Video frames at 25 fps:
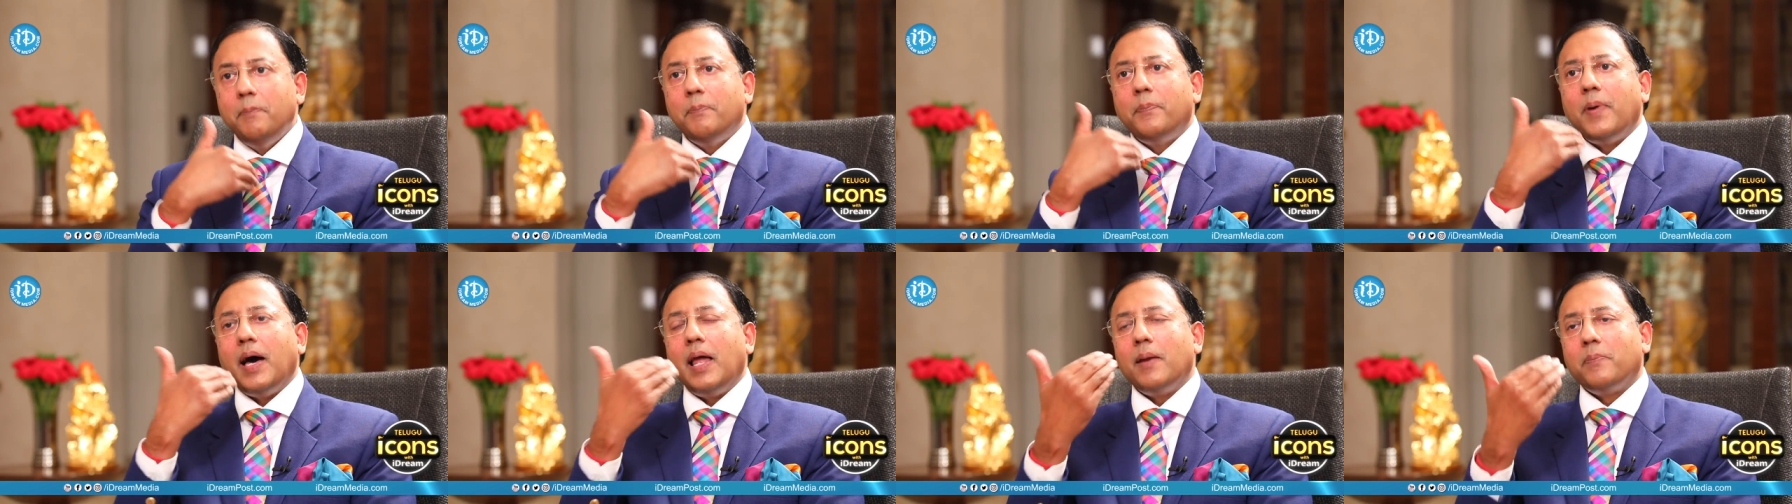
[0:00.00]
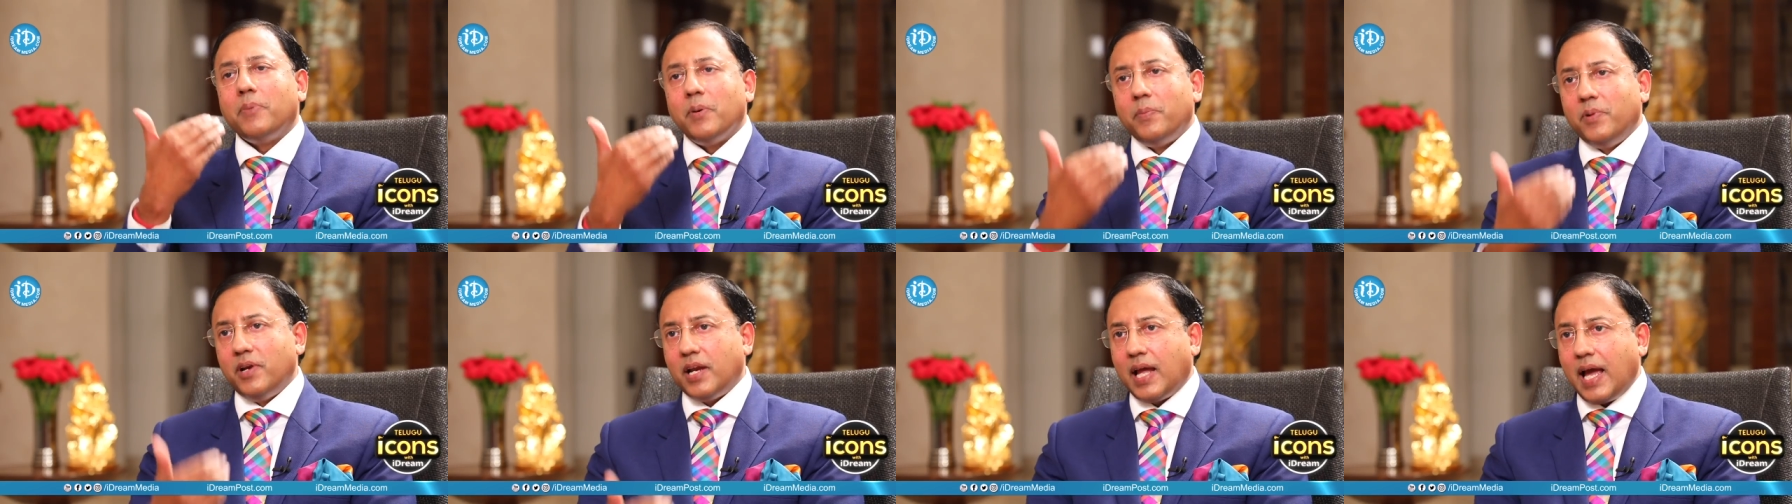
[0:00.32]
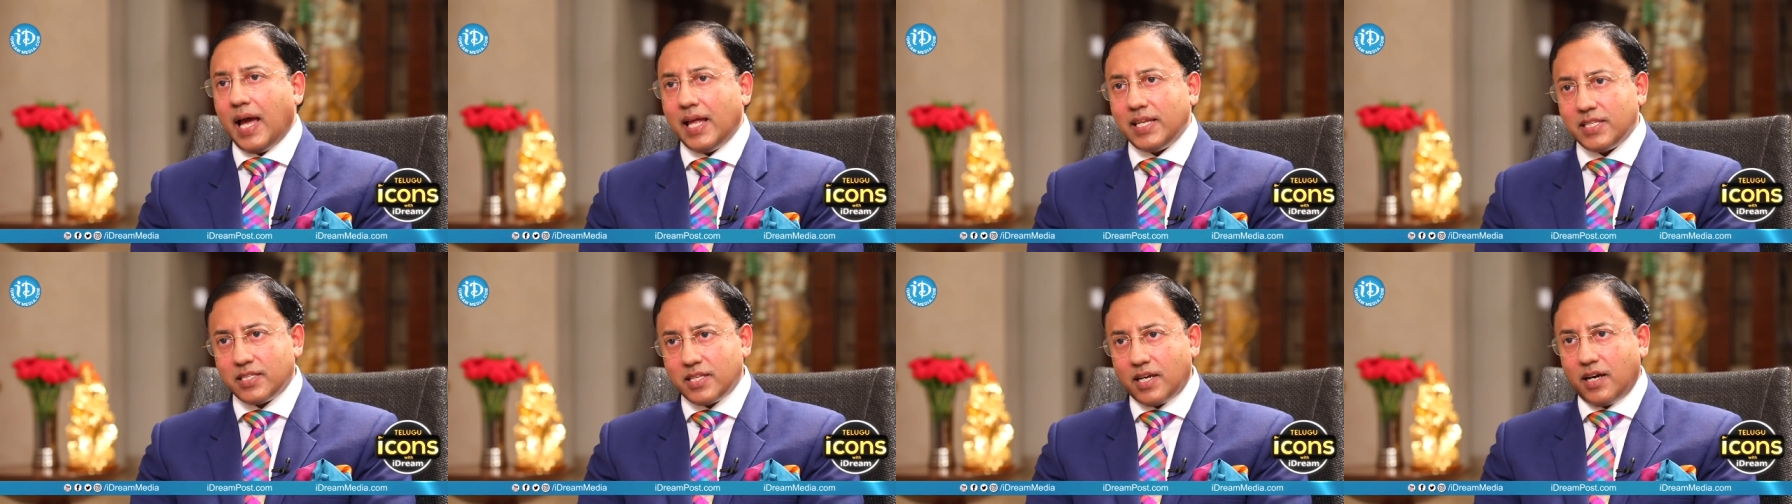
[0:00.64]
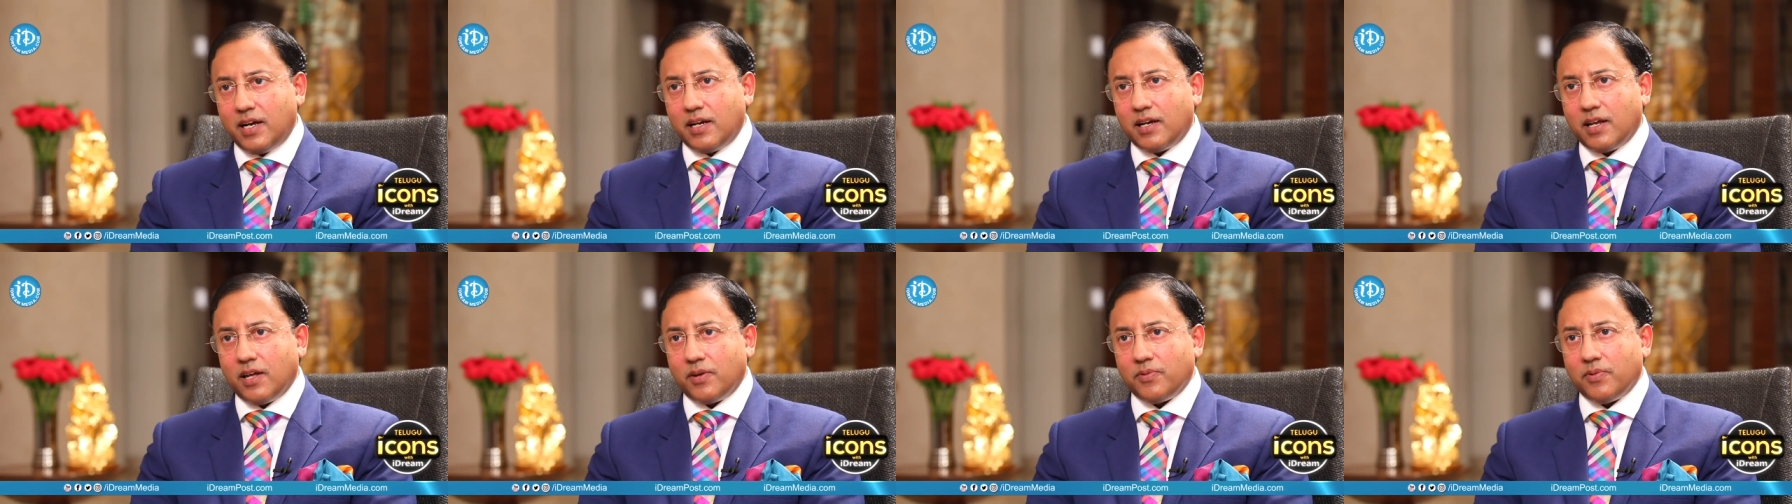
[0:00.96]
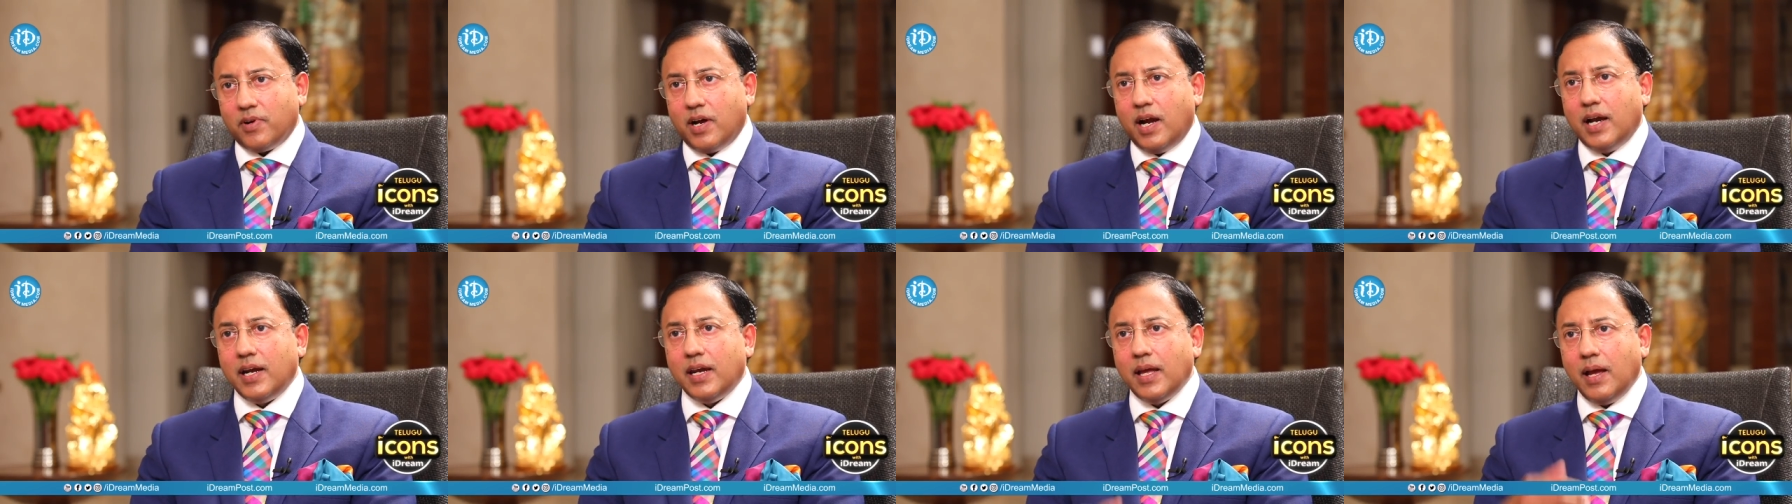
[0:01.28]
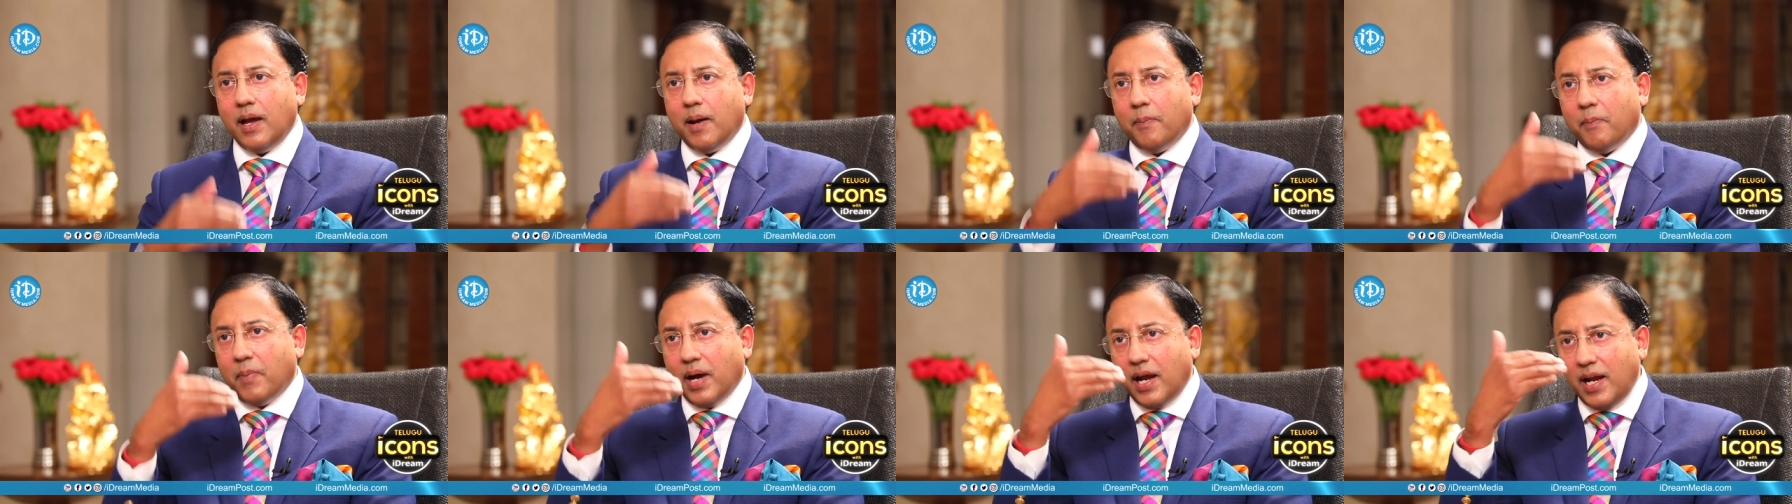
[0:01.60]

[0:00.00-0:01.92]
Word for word: ఇంపాల్పబుల్ hmm. క్యాన్సర్ అంటారు అంటే hmm.